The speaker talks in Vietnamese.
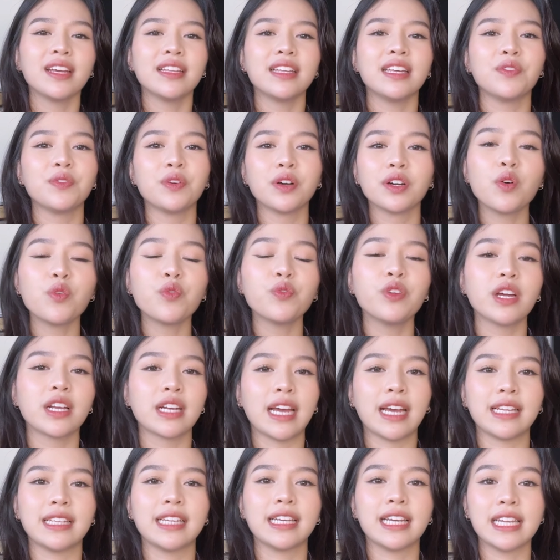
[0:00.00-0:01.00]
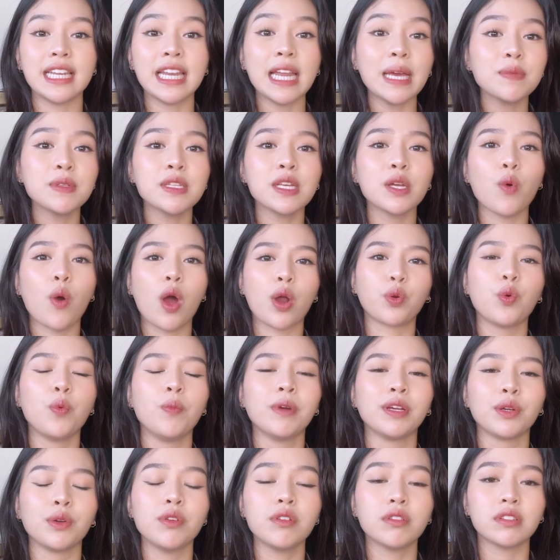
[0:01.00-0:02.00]
thì với công việc này thì cái nếp sinh hoạt của
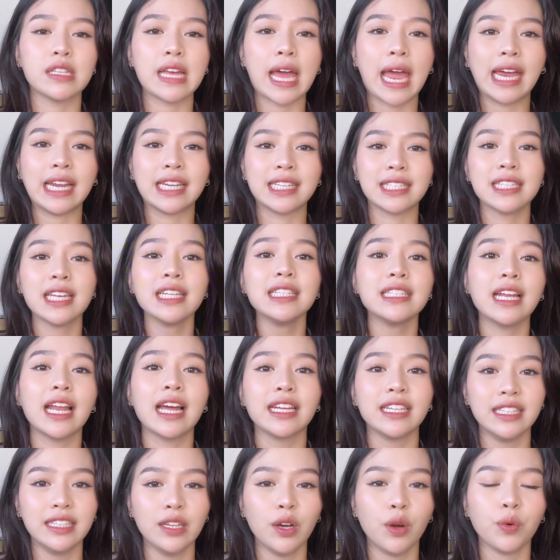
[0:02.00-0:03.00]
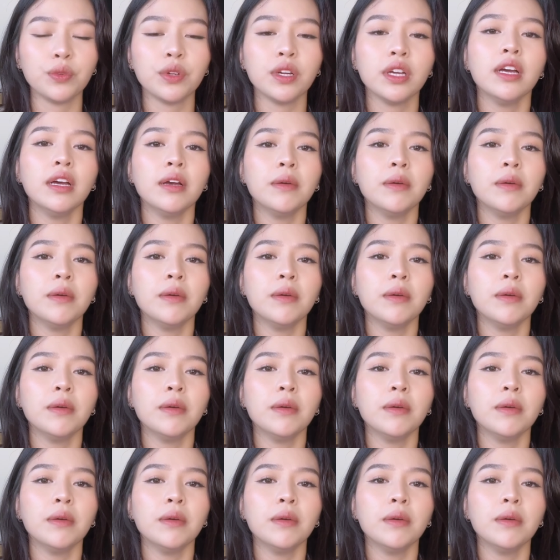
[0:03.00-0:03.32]
mình được rèn rất là nhiều